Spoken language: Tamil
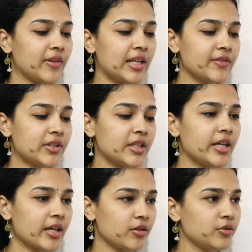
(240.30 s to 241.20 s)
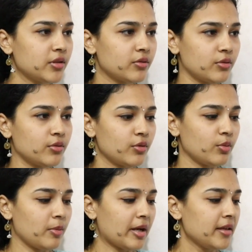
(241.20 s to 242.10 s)
விலை வந்து இரநூத்தி தொண்ணூறு
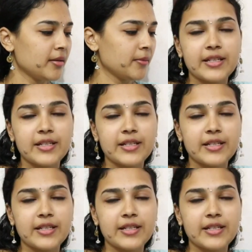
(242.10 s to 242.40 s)
ரூபாய்